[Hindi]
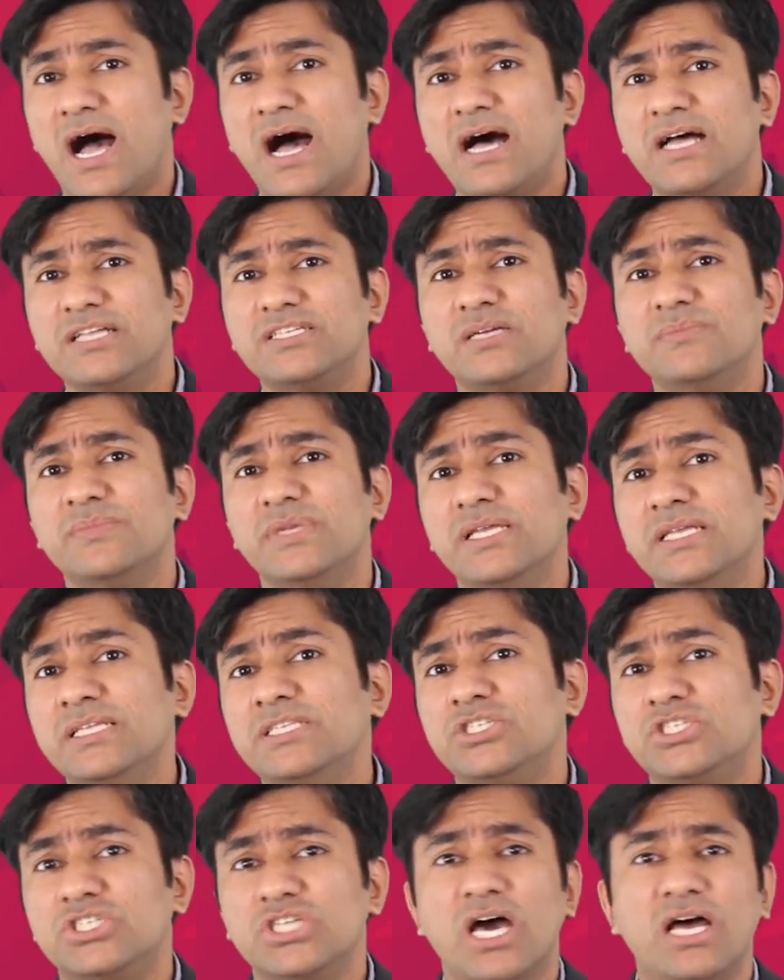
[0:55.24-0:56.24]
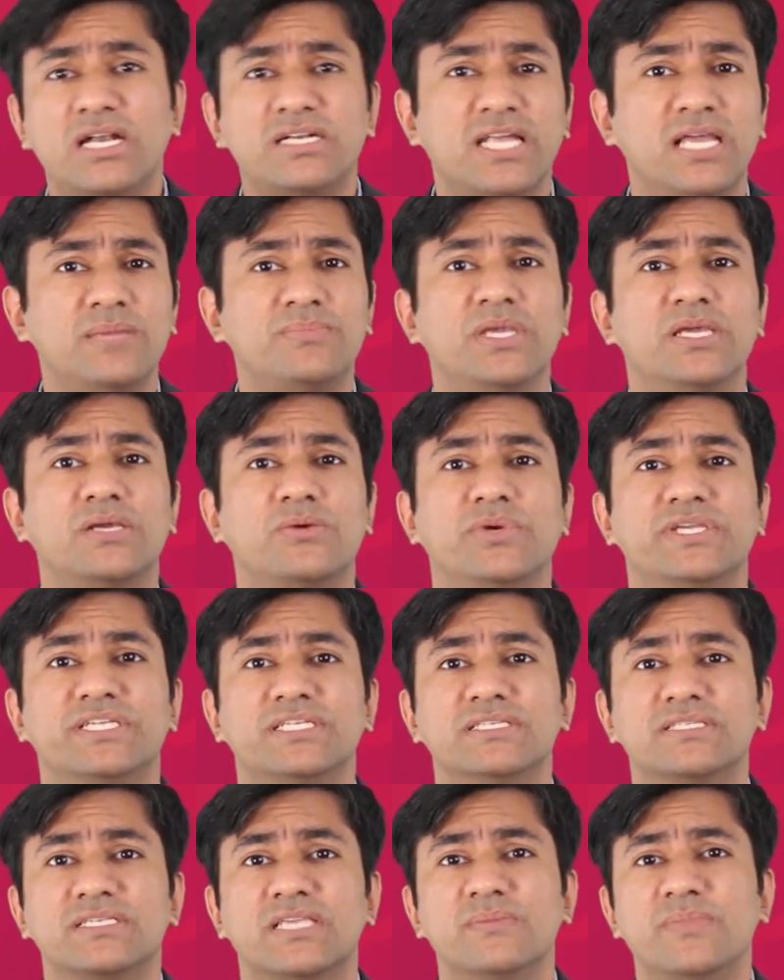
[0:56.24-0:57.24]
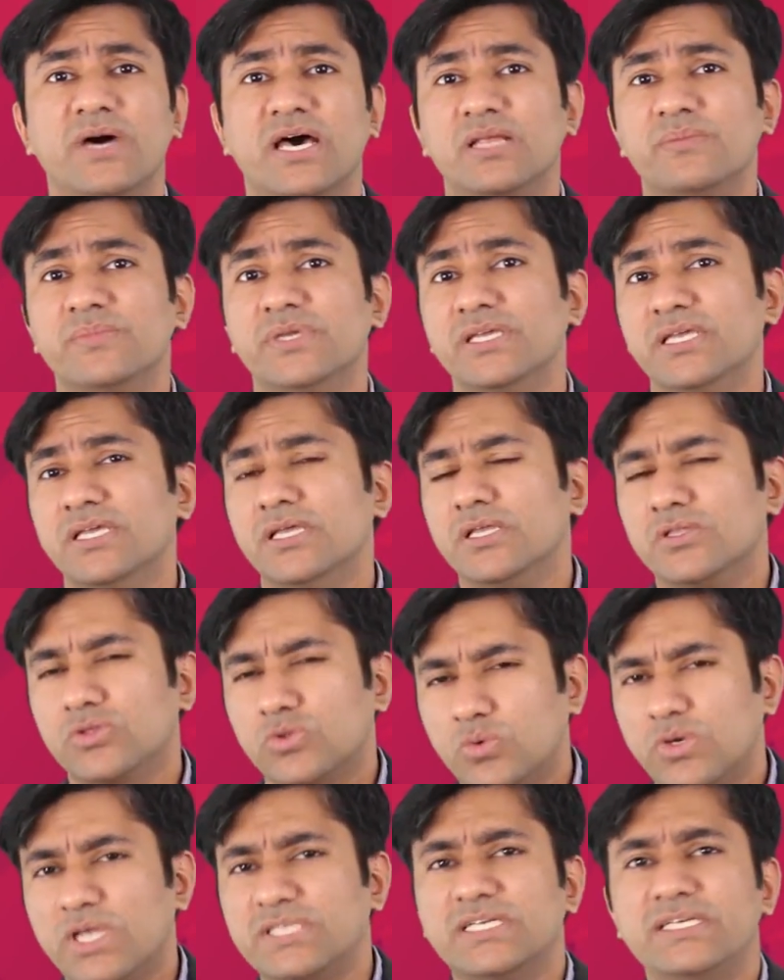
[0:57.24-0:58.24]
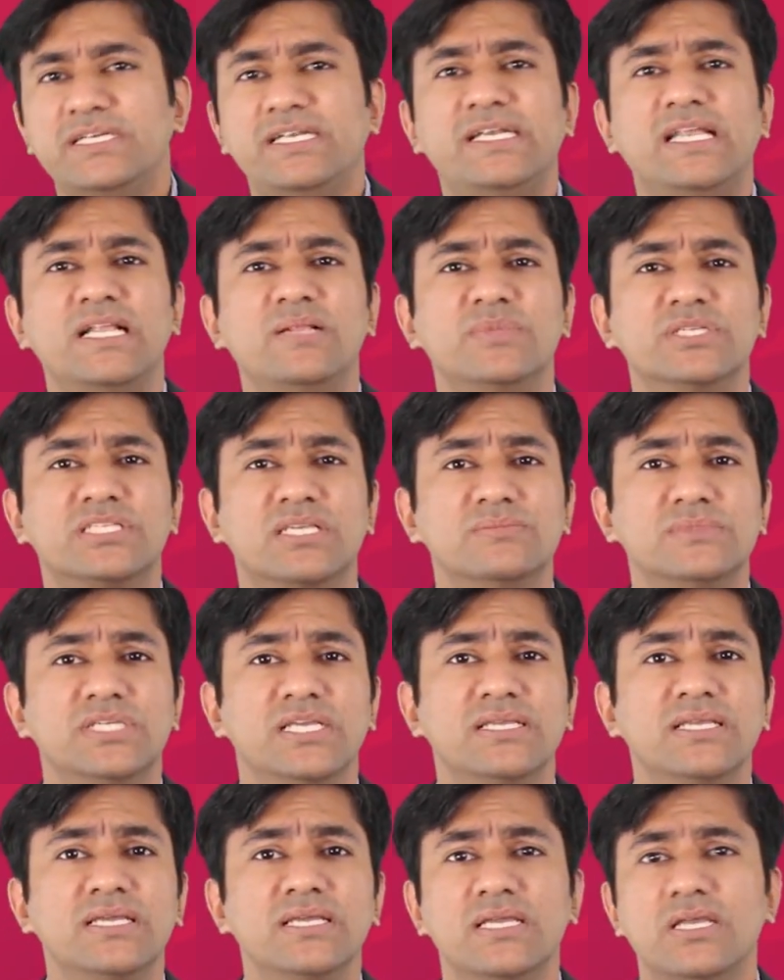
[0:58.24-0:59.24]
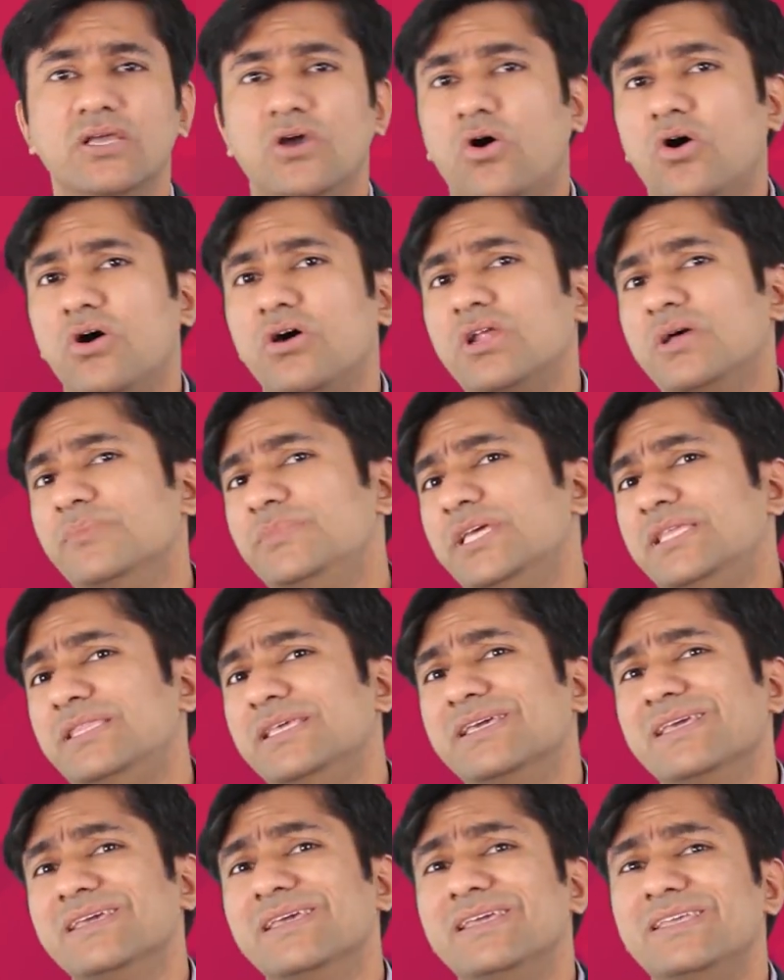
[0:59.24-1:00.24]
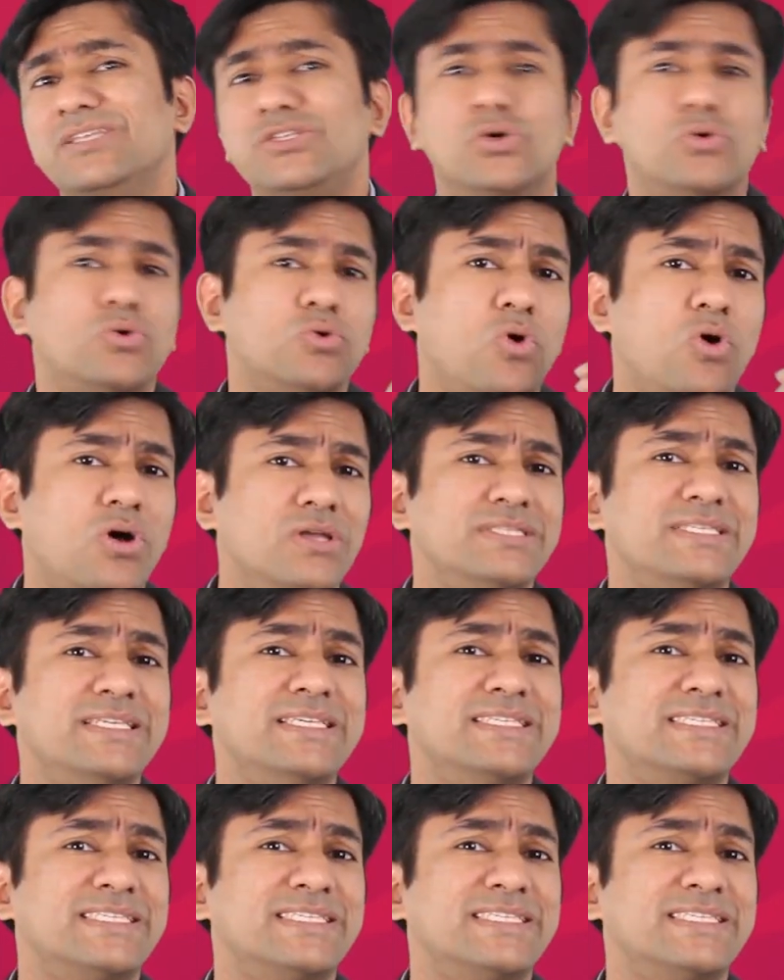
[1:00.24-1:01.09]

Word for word: आज हम इन चार टाइप के क्वेश्चंस के बारे में थोड़ा सा डिटेल में समझेंगे और हम ये देखेंगे कि जो कौन सी